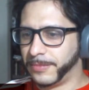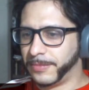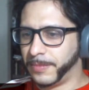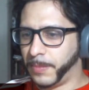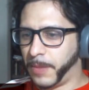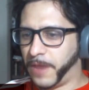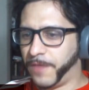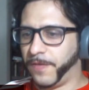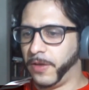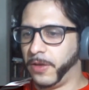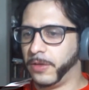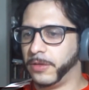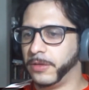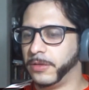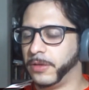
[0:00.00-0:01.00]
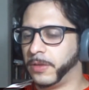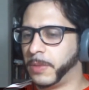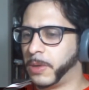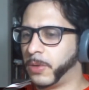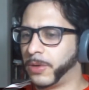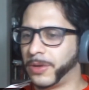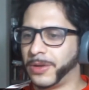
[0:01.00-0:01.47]
Mayfield. No me
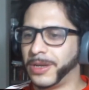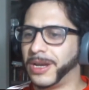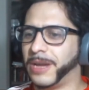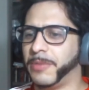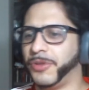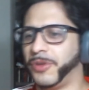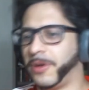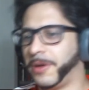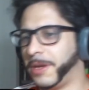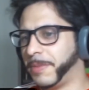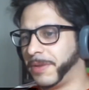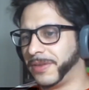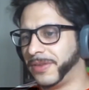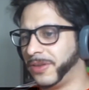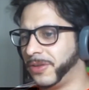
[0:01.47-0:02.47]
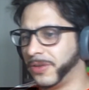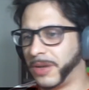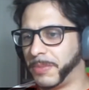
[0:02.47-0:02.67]
acuerdo en qué capítulo había aparecido.